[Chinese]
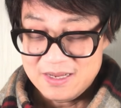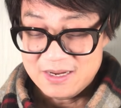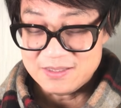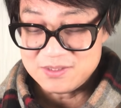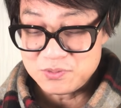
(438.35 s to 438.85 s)

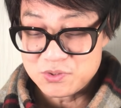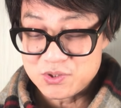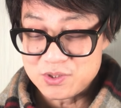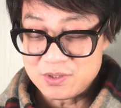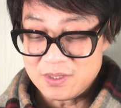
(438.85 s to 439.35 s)
还是继续
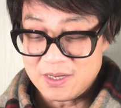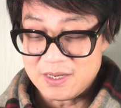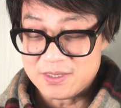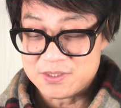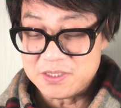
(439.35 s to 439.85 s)
吃
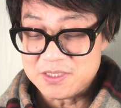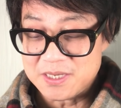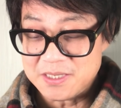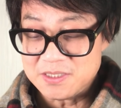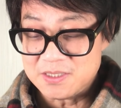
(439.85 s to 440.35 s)
啊，身体
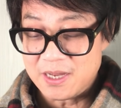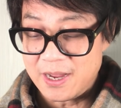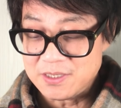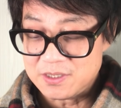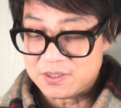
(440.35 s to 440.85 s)
干净的
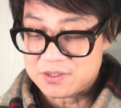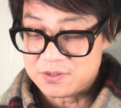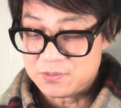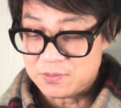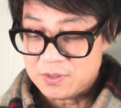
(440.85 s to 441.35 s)
还是可以
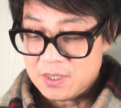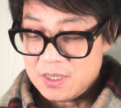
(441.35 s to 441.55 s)
适用。